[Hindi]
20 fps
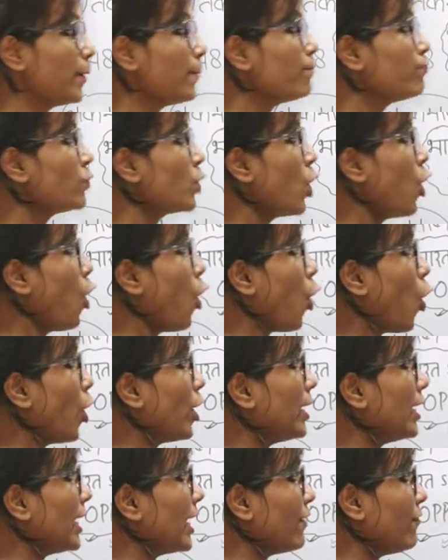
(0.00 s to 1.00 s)
के
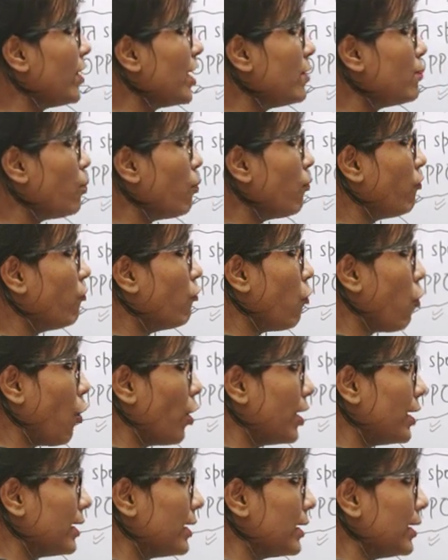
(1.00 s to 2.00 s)
और डेविड
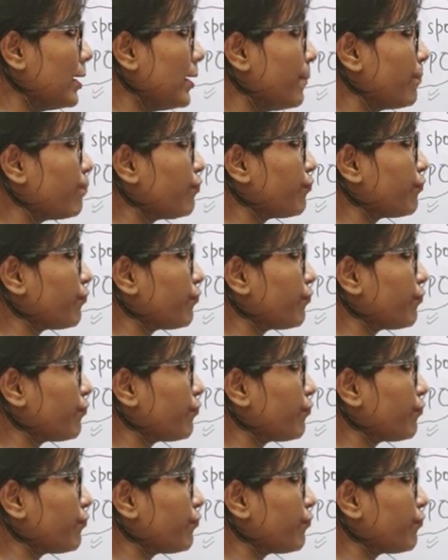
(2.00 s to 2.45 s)
वार्नर